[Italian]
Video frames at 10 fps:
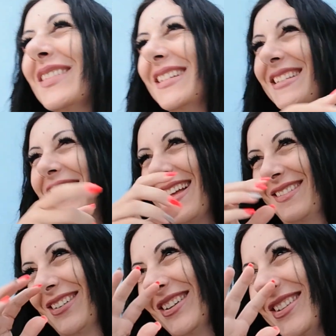
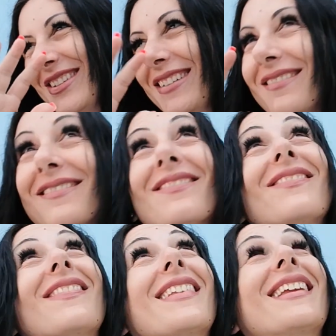pensavamo oggi.
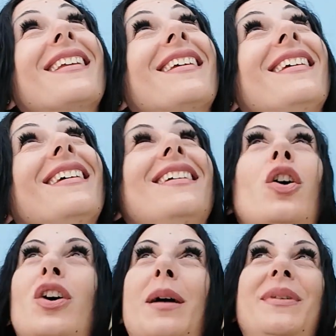
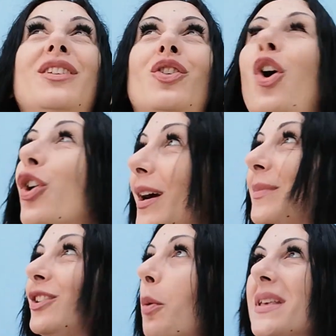Capito, ho
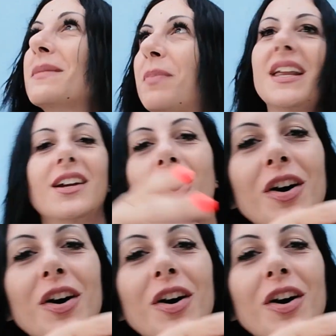capito, mi sbrigo.